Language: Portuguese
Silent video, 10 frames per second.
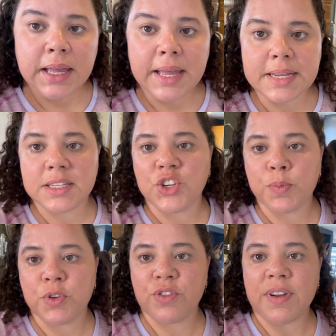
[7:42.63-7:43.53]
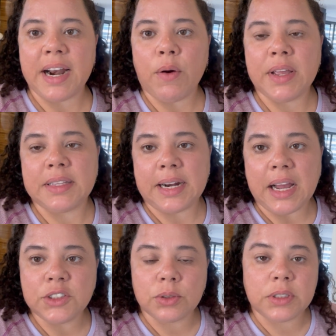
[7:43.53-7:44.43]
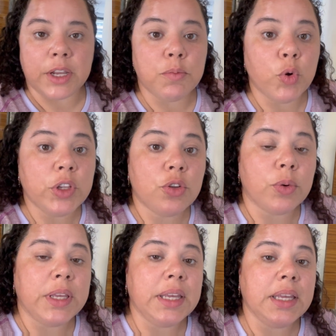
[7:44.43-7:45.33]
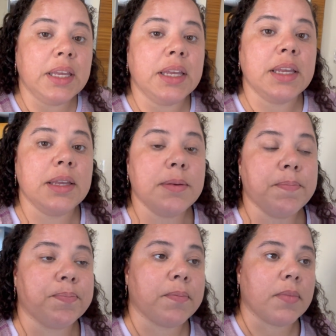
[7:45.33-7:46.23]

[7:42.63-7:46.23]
Esse tipo de varal retrátil tem muito em...